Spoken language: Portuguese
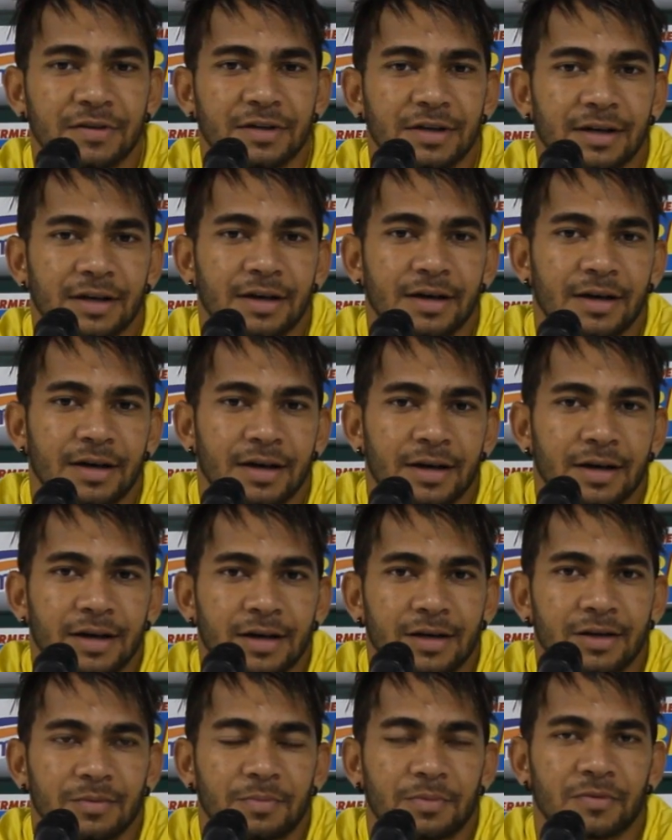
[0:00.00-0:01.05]
vê
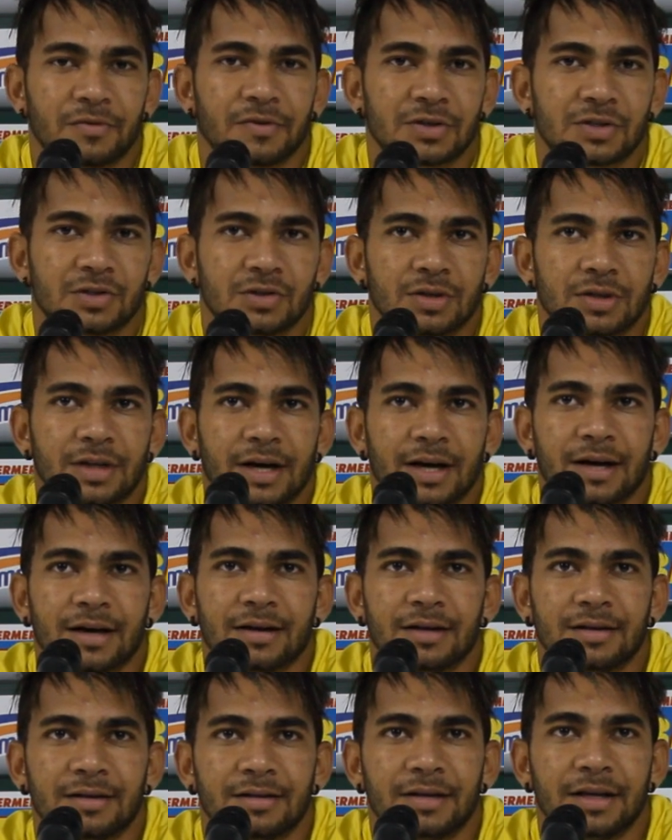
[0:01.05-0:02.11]
que o professor
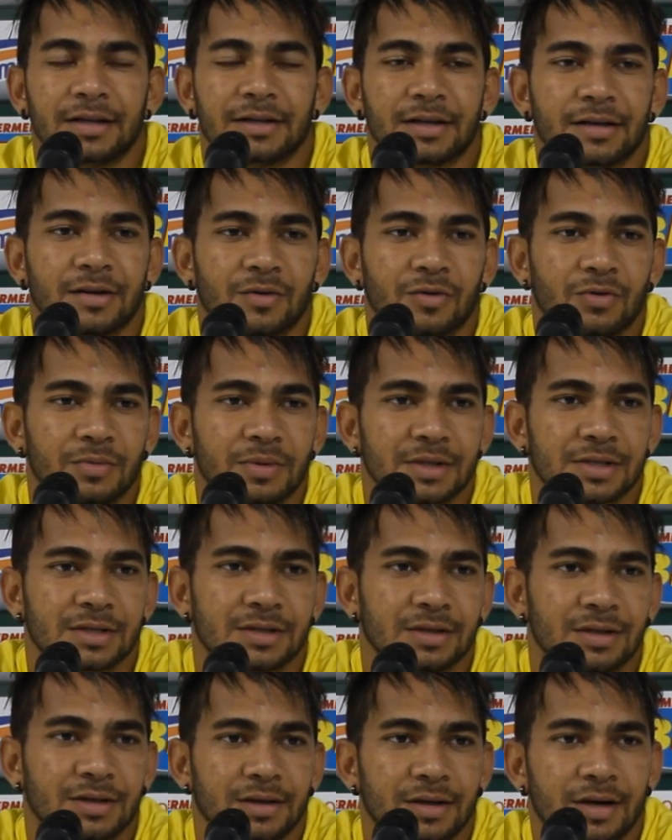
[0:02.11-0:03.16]
está tentando
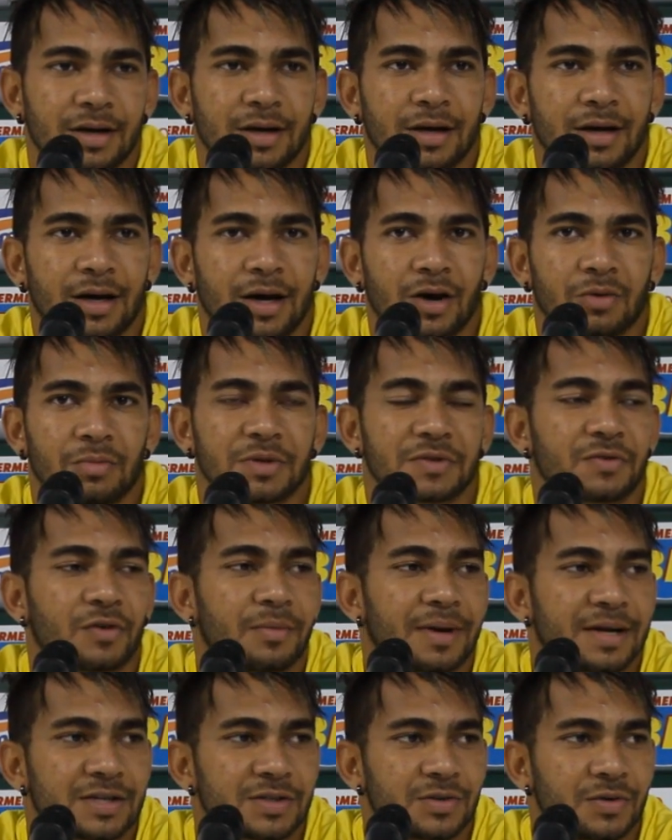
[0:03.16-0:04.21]
algumas, algumas
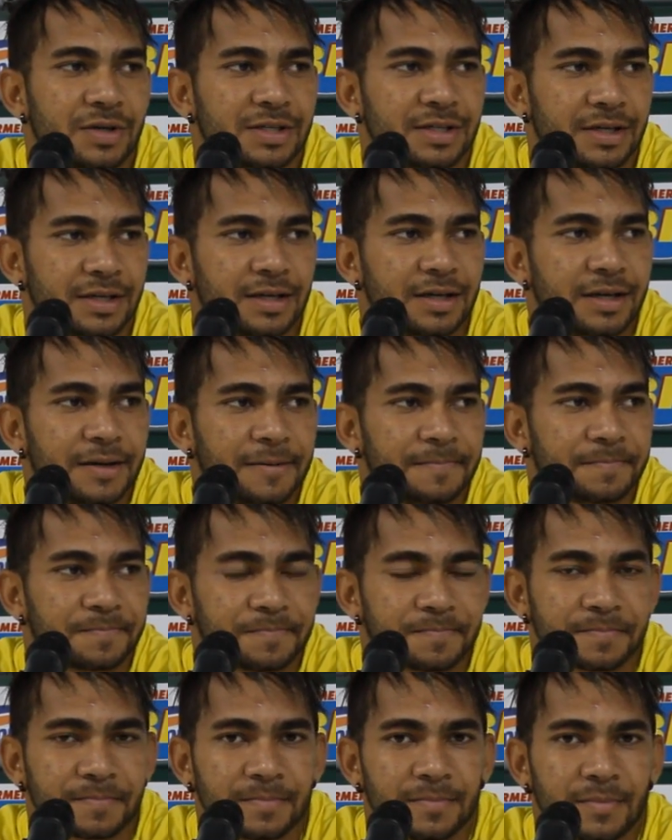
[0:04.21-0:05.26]
formações aí, né?
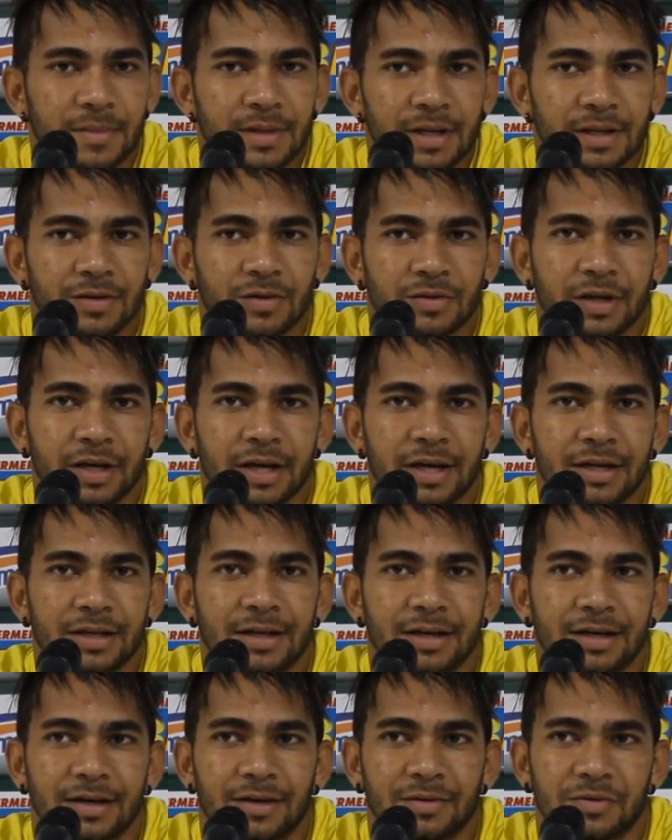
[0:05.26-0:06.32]
não tem
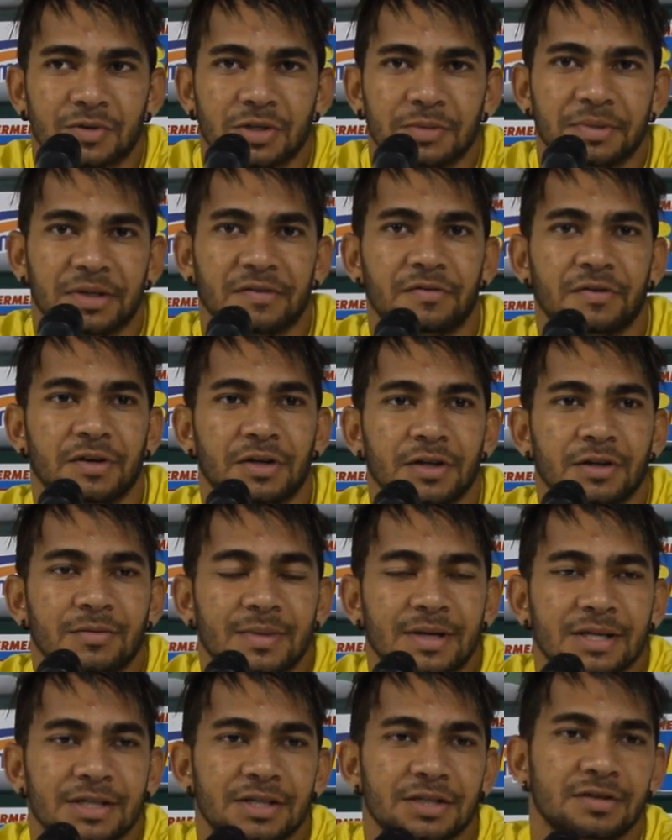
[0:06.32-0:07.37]
ainda um time definido,
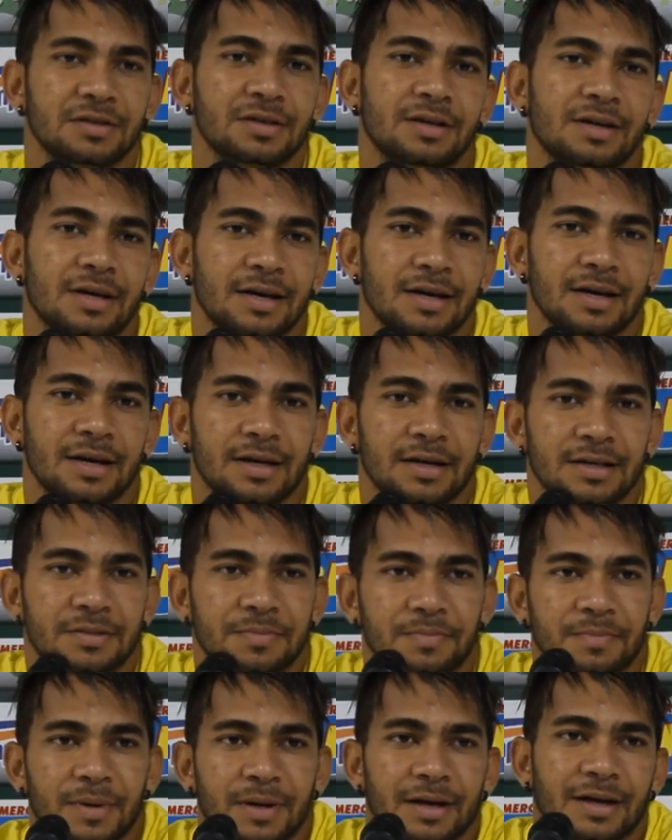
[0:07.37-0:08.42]
mas a gente
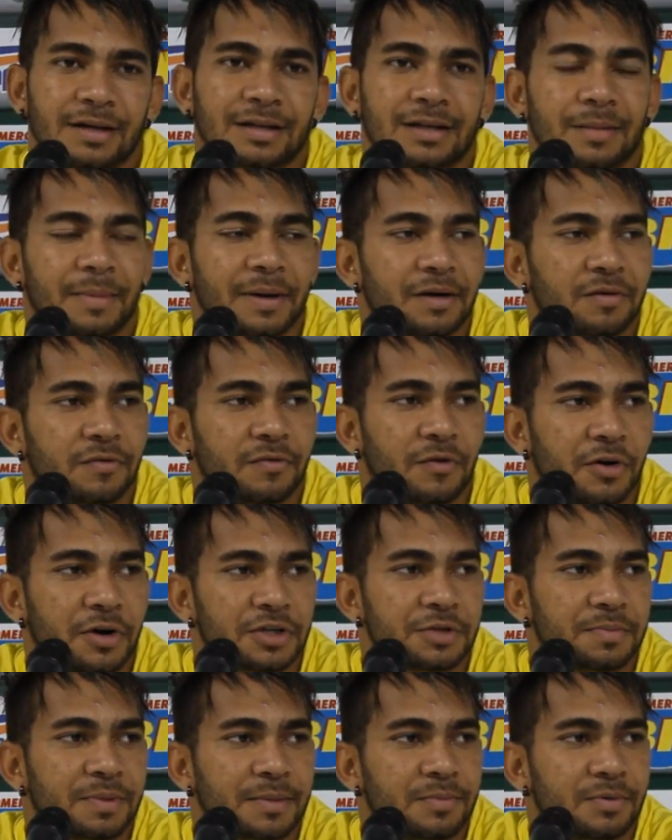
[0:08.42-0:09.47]
está eh, é, trabalhando
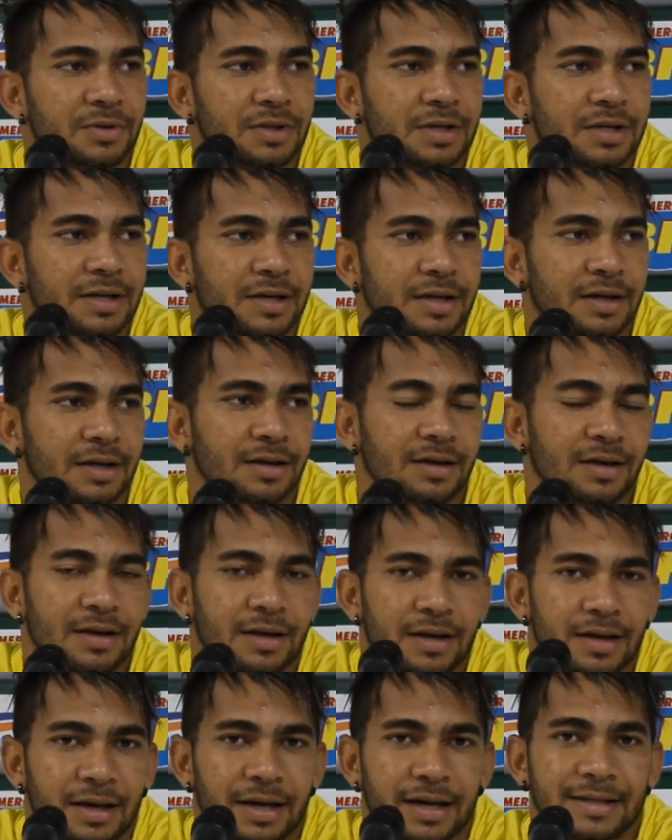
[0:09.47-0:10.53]
forte para poder,
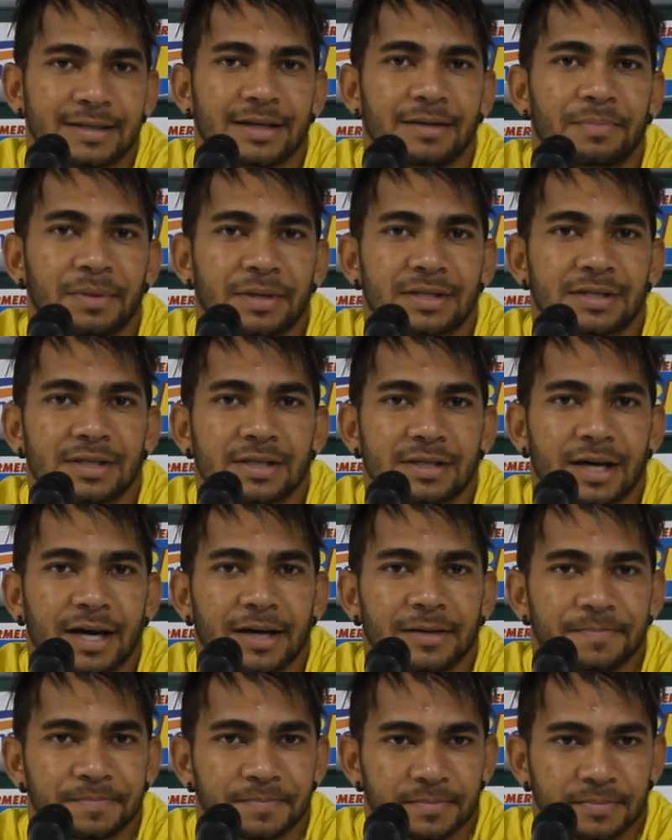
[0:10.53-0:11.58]
é, se ele
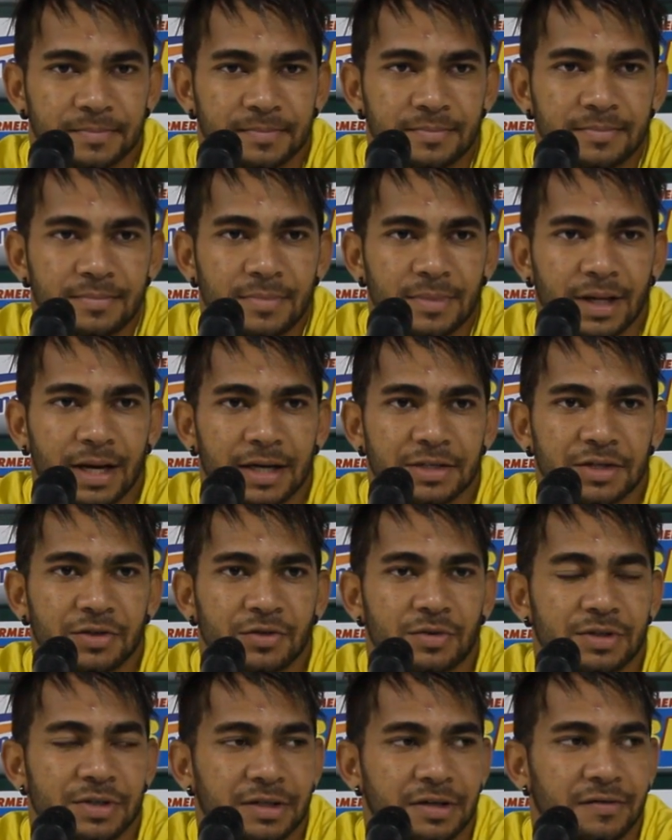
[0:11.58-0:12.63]
precisar, a
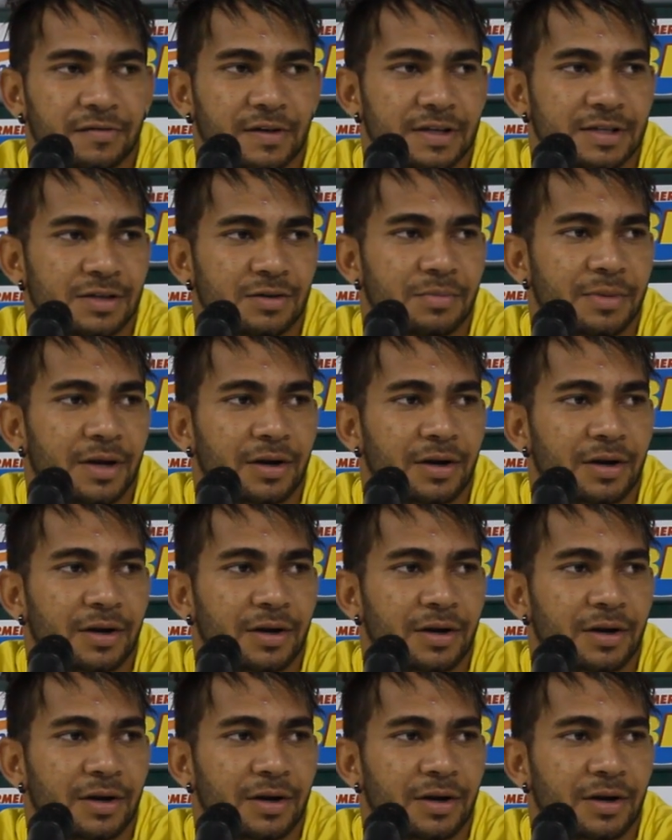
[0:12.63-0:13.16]
gente conseguir fazer o